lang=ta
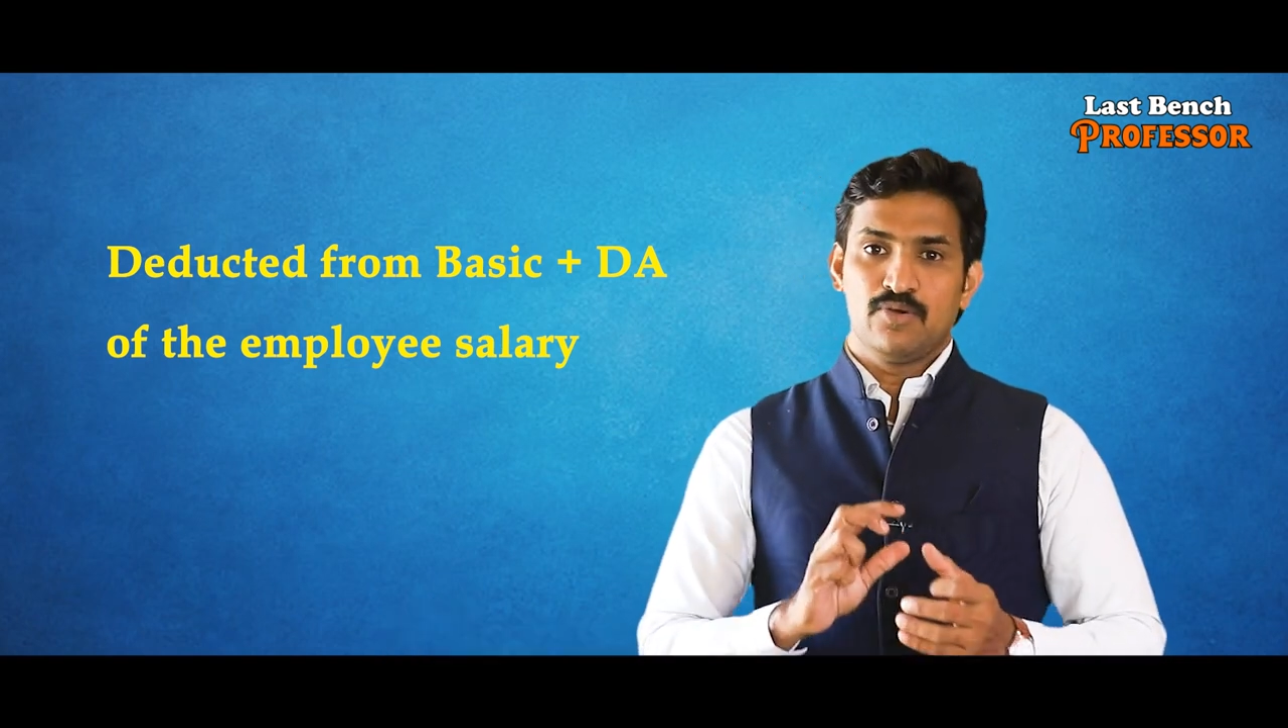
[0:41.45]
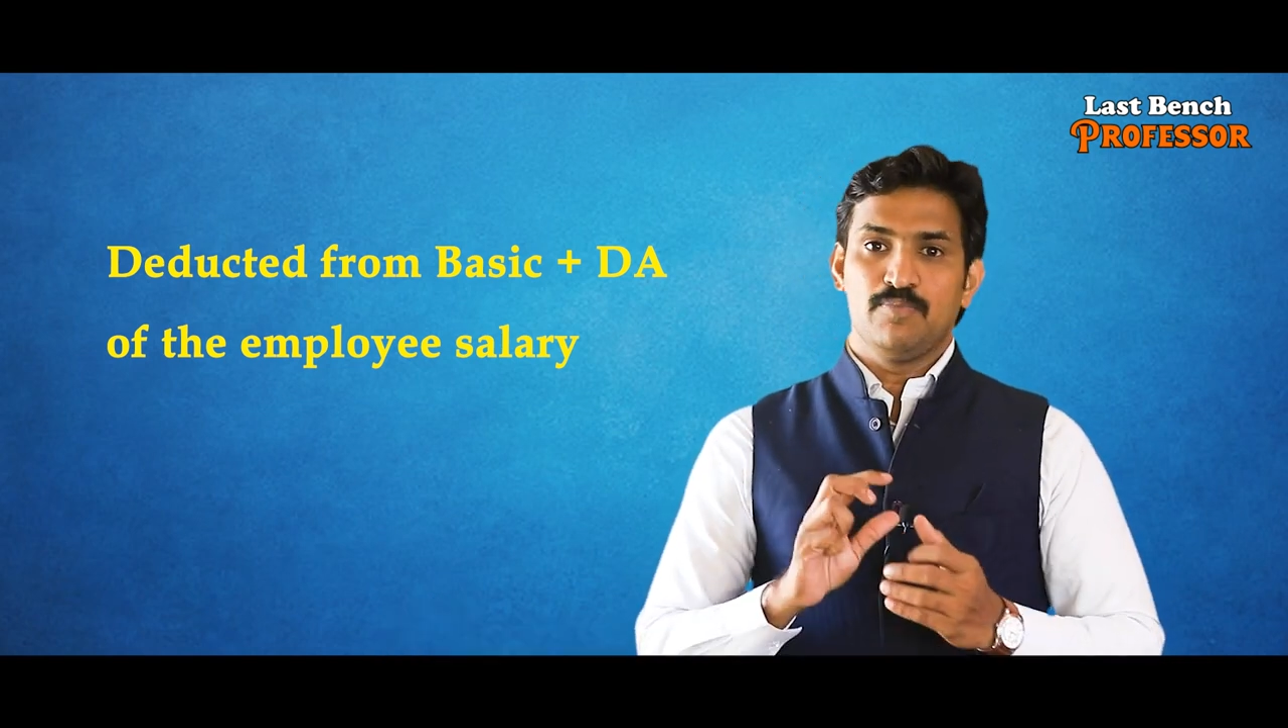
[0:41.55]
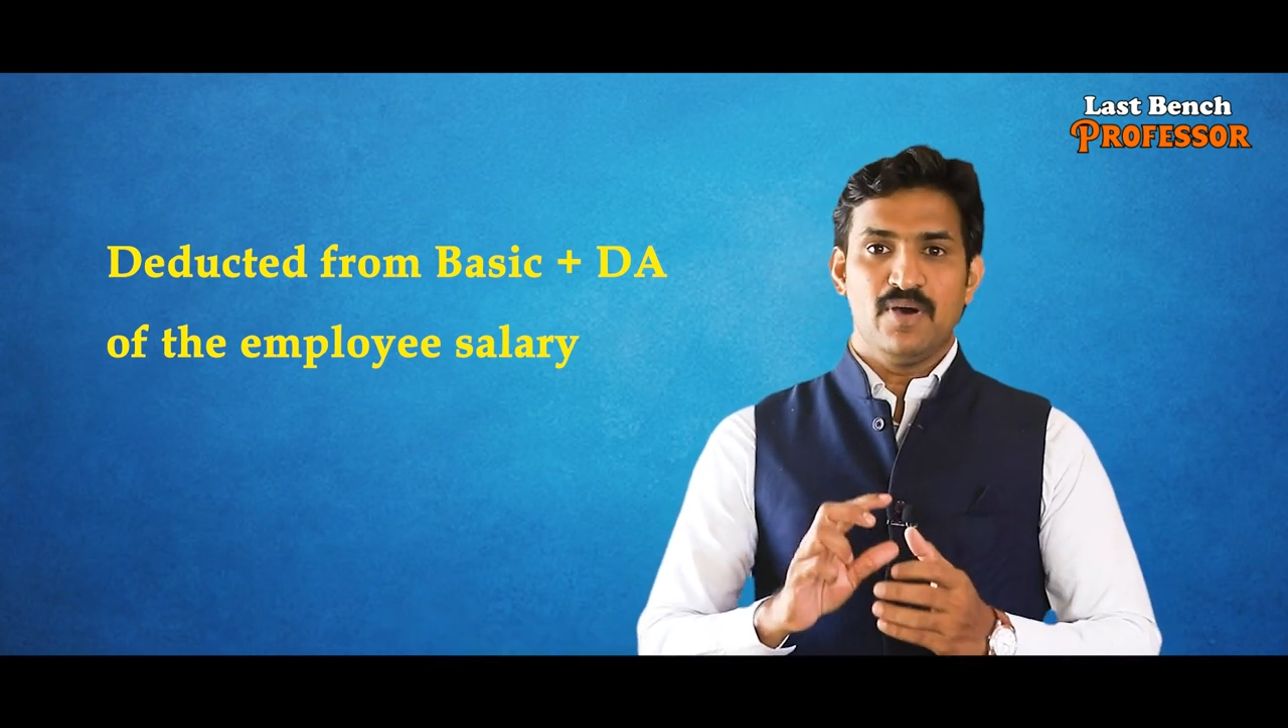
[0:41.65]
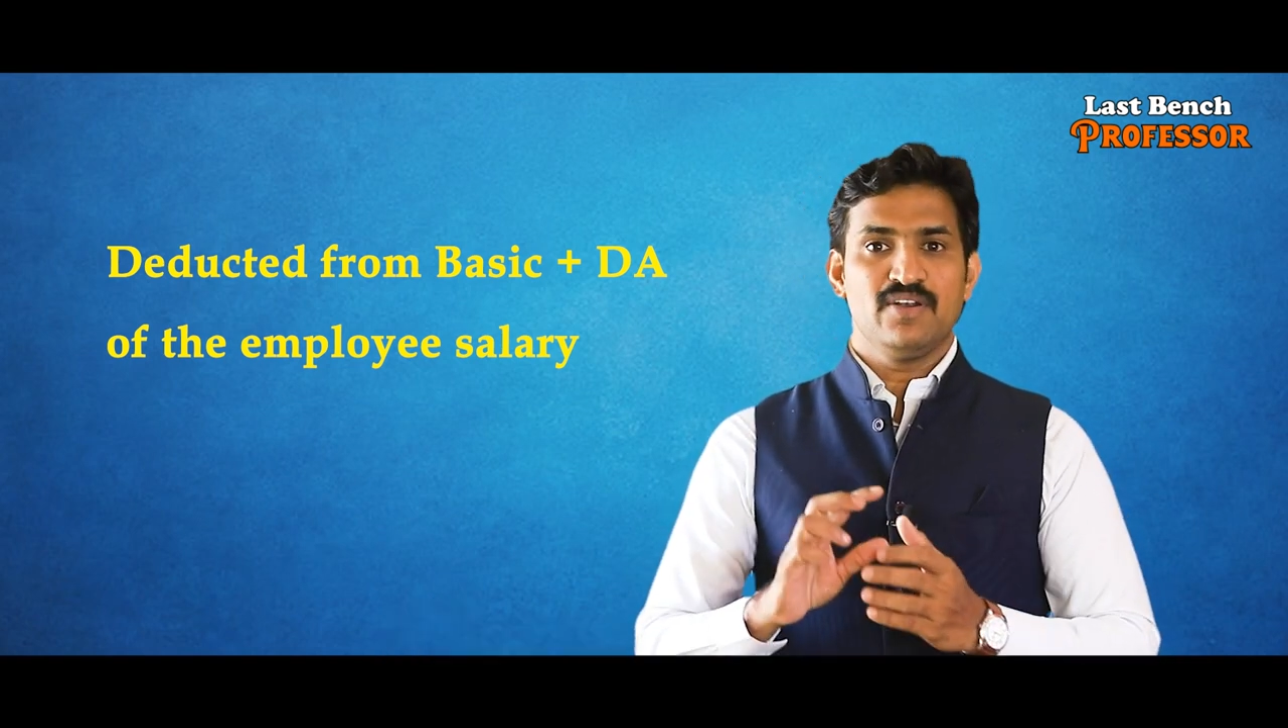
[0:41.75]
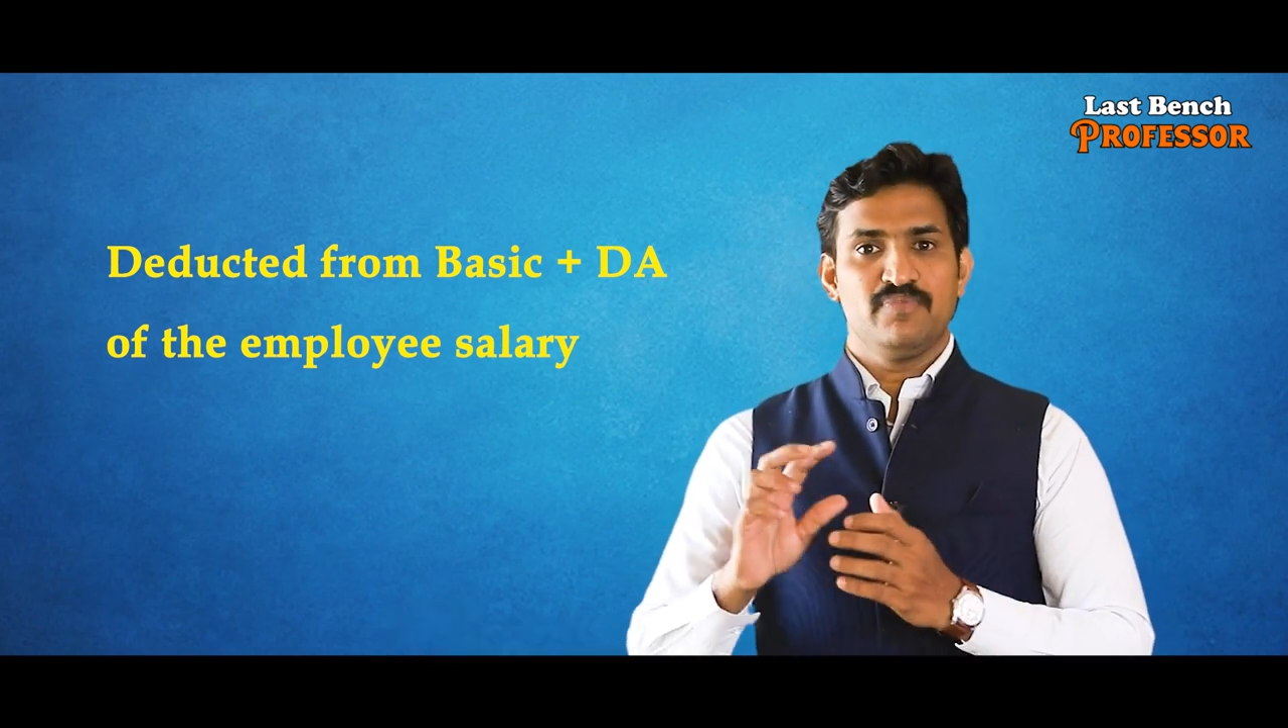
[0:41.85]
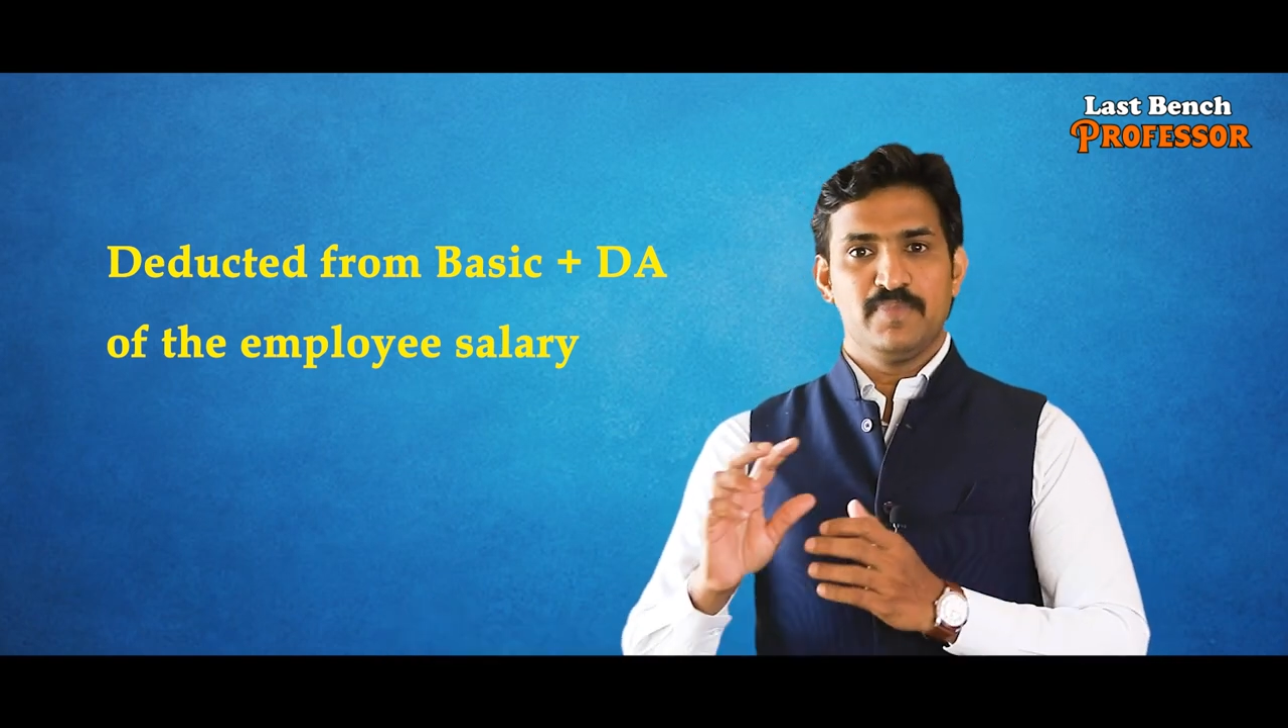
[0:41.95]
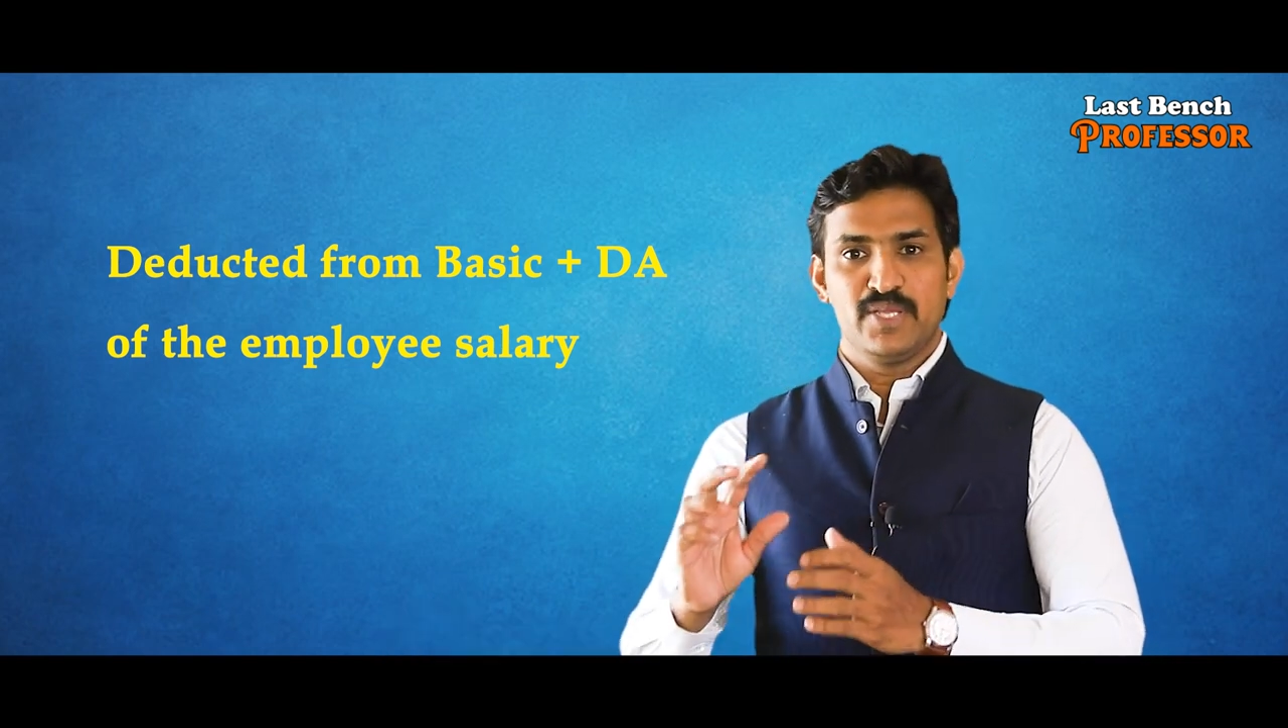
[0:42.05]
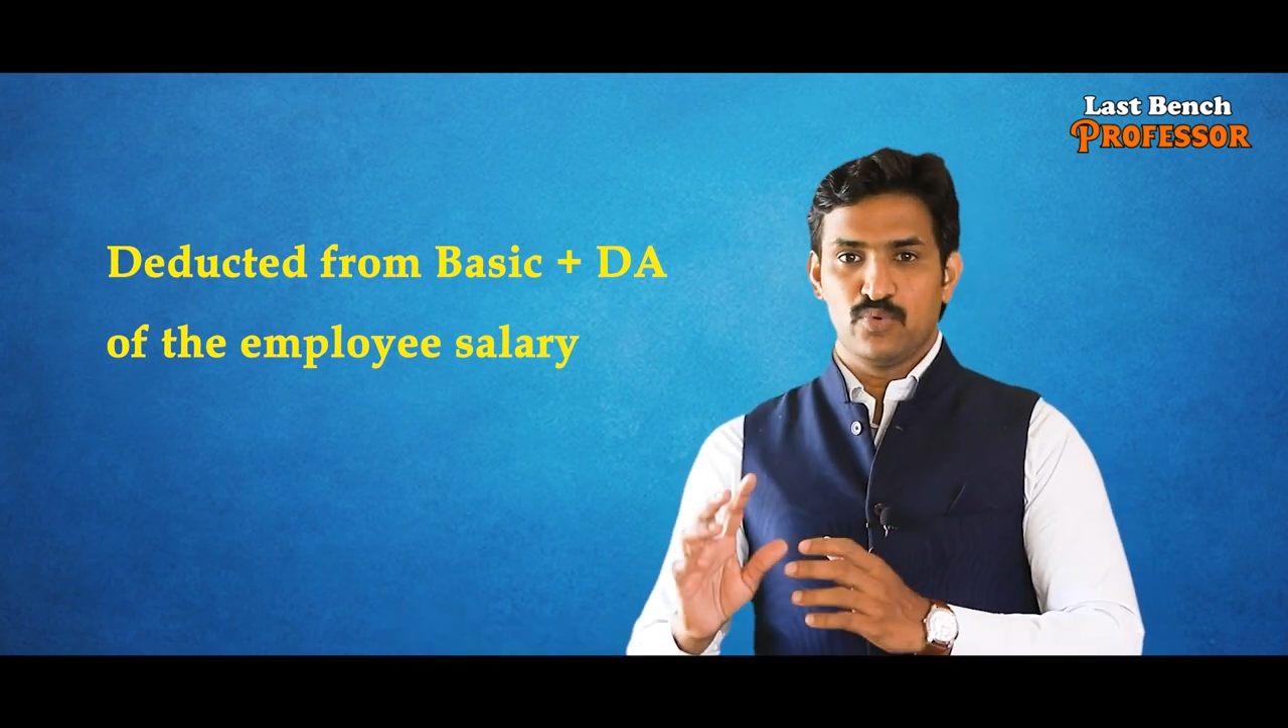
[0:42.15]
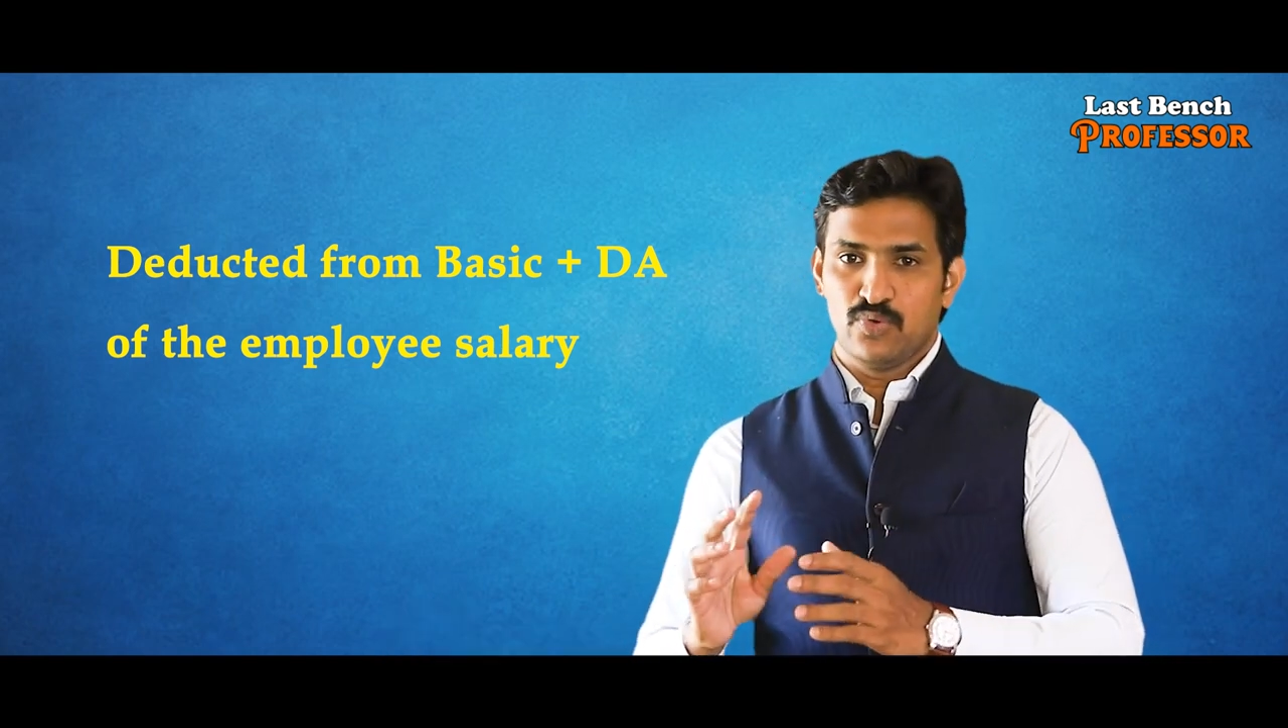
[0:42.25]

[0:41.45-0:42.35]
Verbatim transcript: ஒரு பார்ட் ஆஃப் மணி